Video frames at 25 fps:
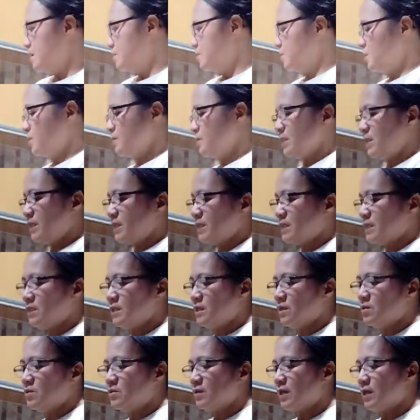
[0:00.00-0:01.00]
Bumili rin
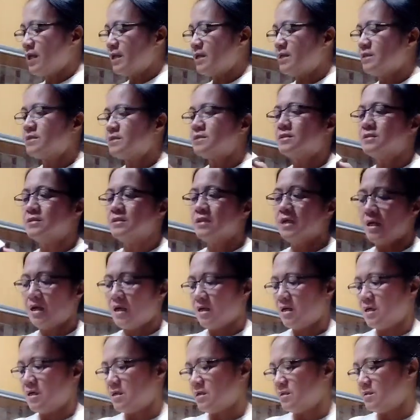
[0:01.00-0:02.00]
ako guys
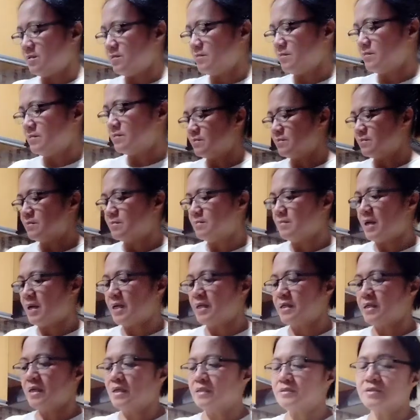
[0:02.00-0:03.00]
ng
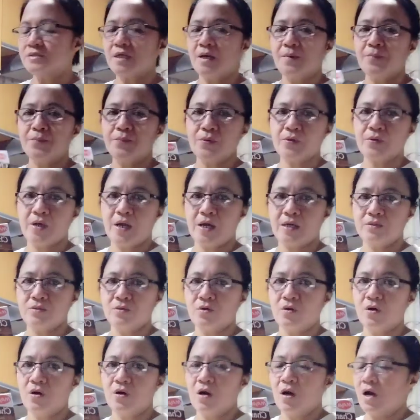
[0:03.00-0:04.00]
Maya
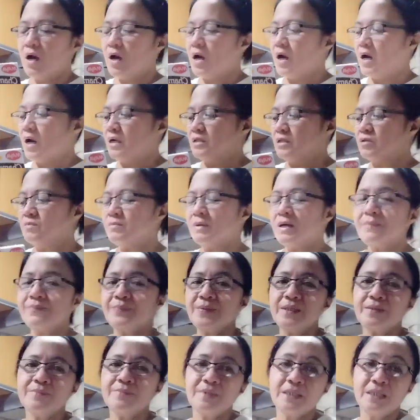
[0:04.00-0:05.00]
Champurado. Ito mga
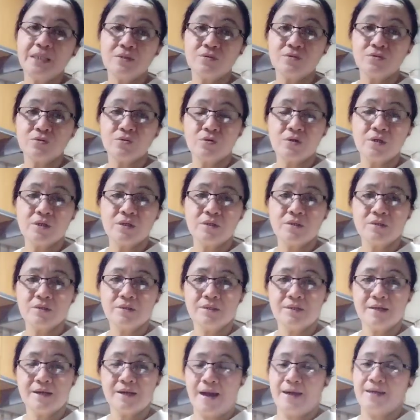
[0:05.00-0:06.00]
pinamili ko
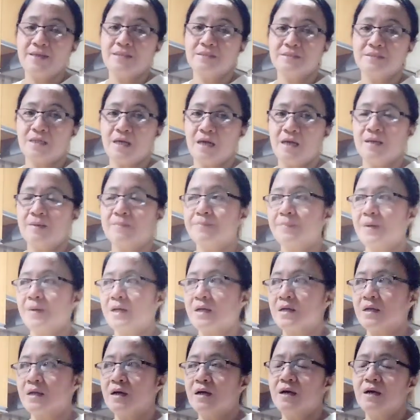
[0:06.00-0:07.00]
tong guys ay
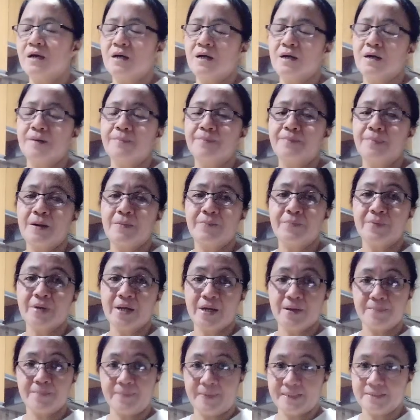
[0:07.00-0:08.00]
para pang
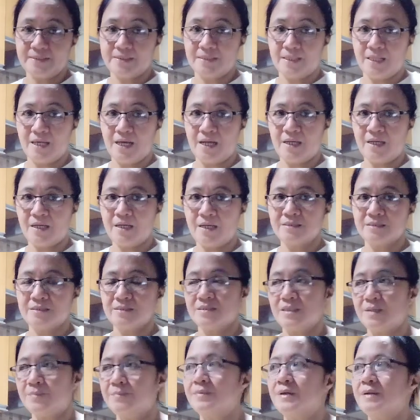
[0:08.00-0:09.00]
breakfast lang. Kasi
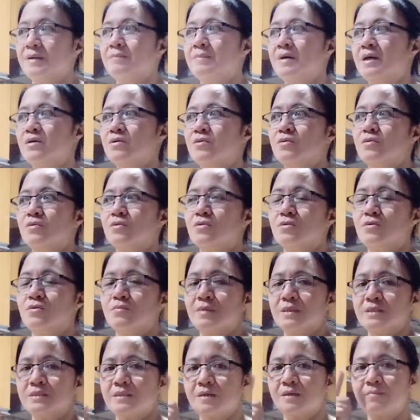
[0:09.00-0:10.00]
syempre bago
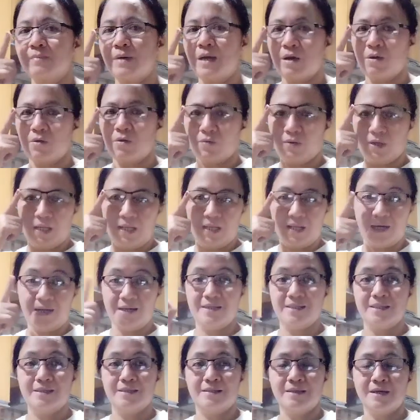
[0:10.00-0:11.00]
magtrabaho,
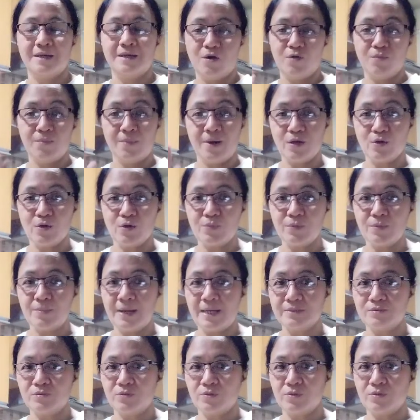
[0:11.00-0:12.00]
kailangan, o bago
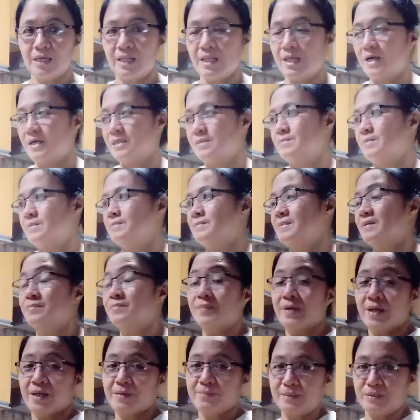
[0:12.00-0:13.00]
pumasok, kailangan mo
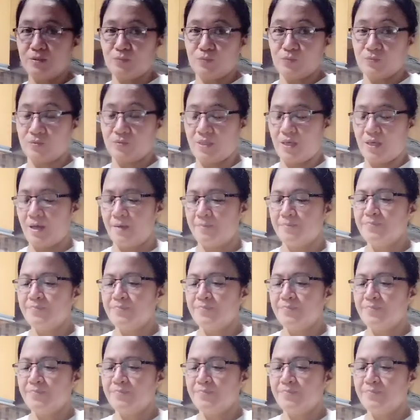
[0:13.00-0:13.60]
mag-breakfast muna.